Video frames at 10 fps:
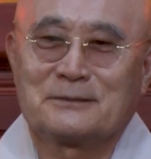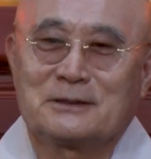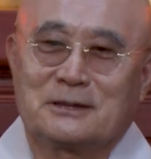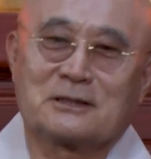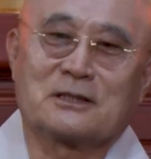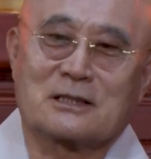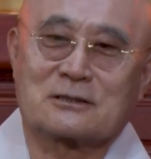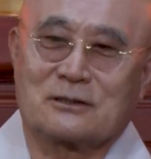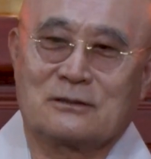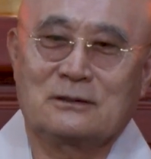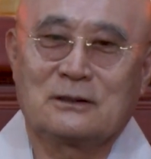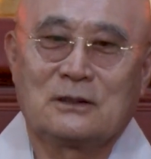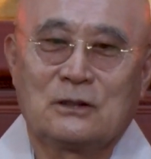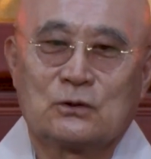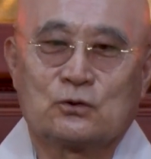생겨나서
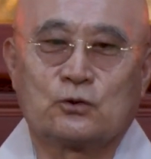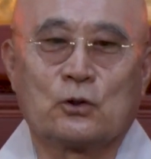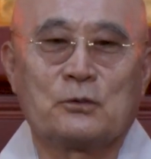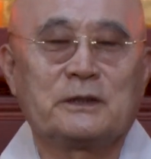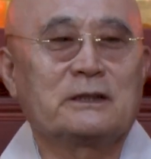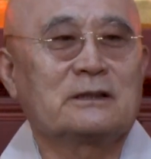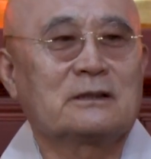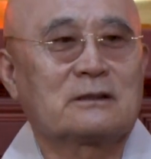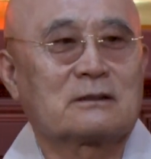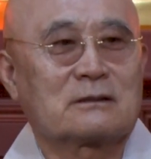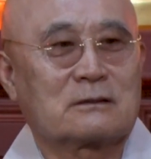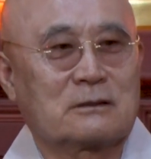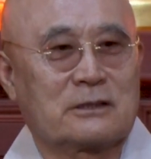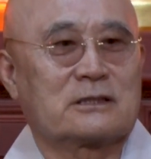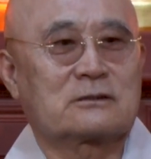두려움이
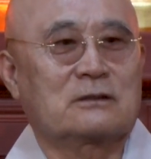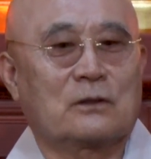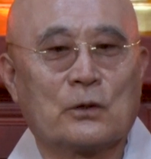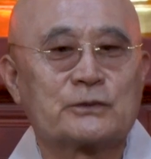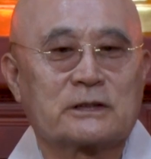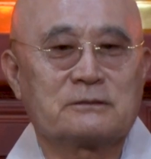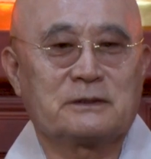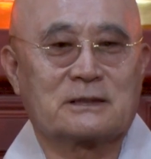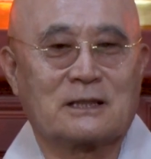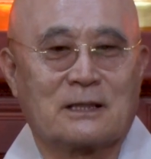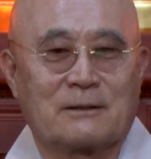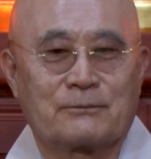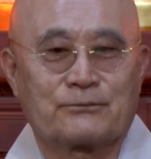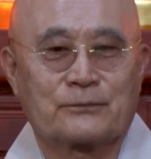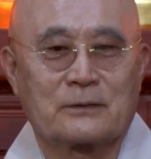거기에서 없어집니다.
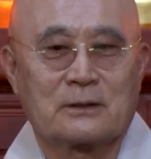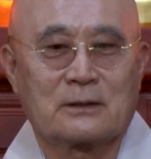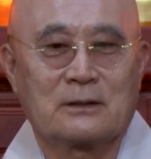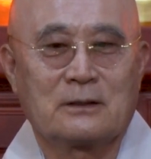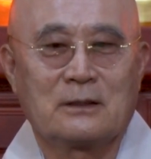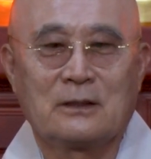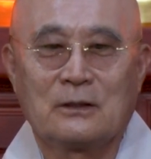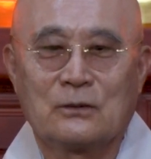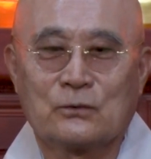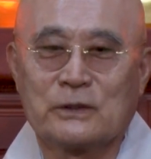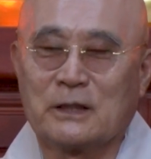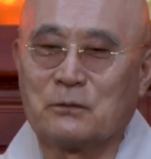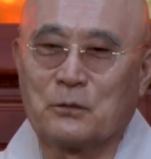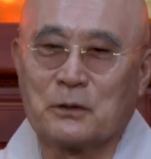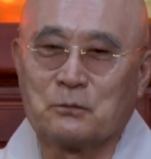우리의
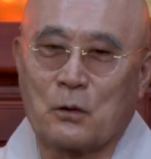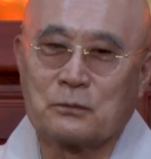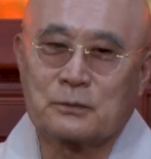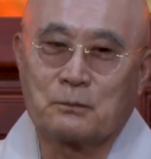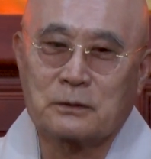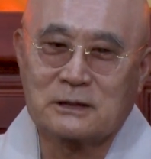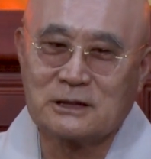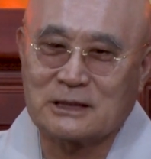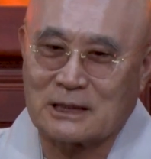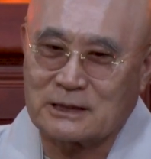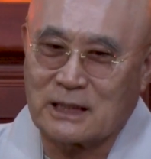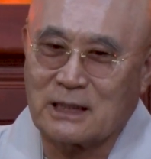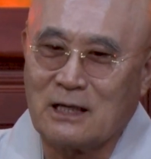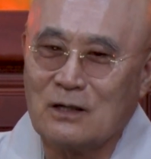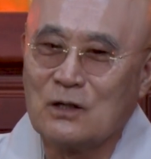몸은 몸그
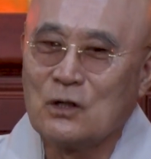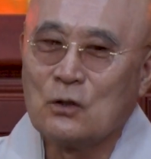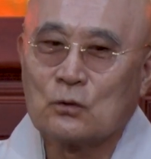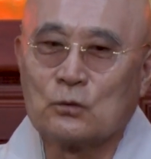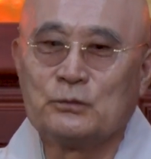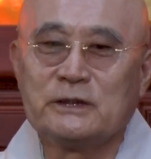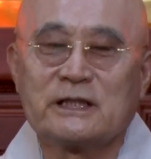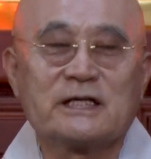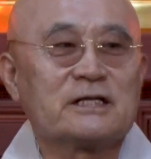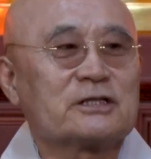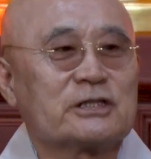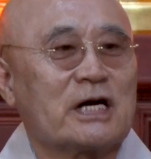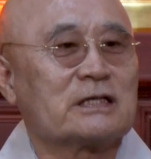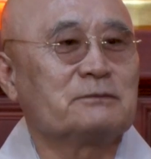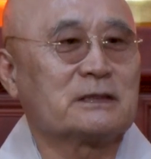자체가 움직이는 것이
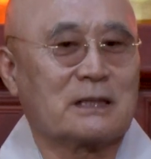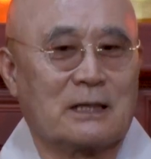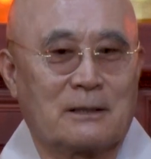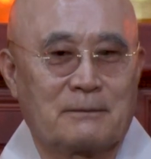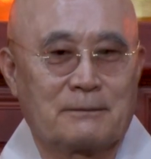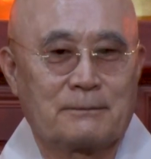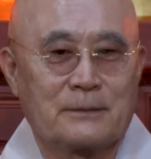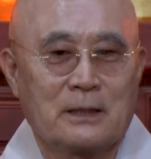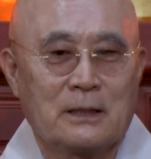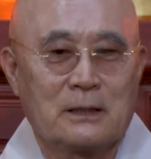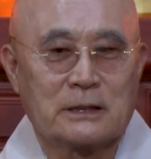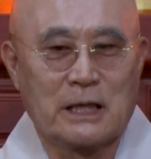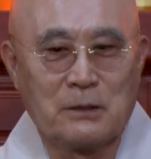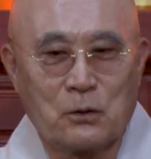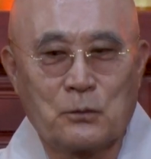아닙니다.
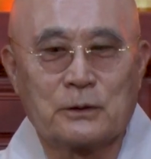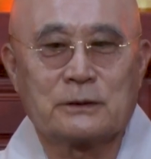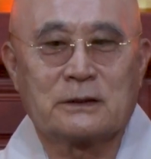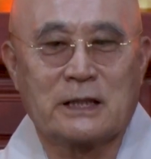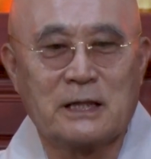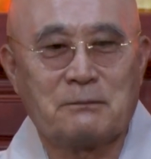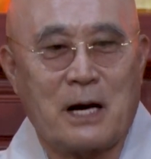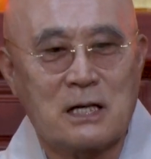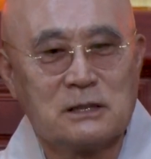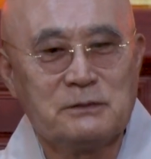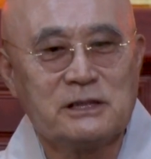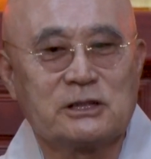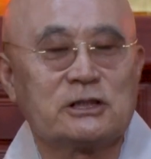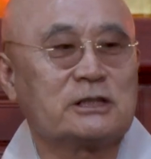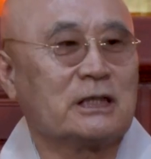내 몸은 내 마음이
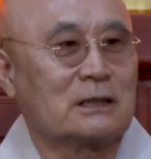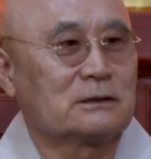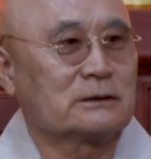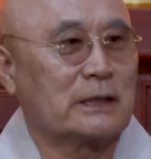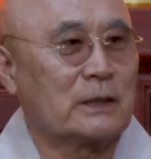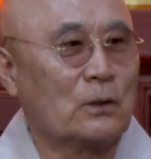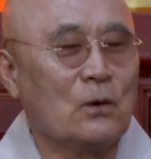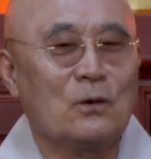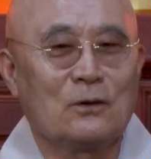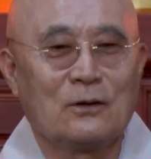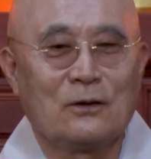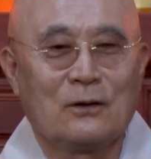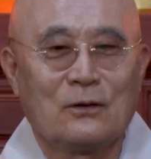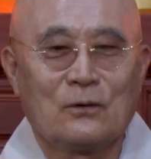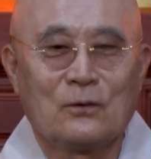지시하는 대로
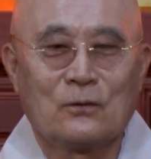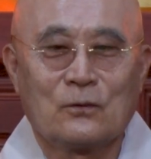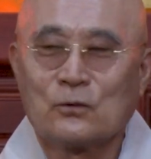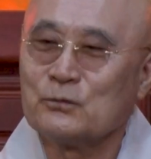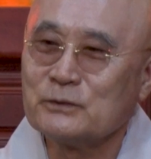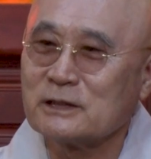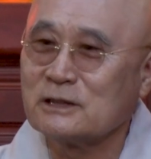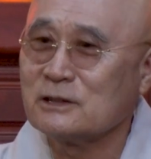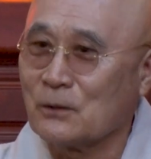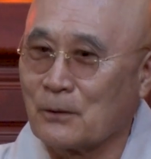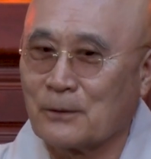움직이지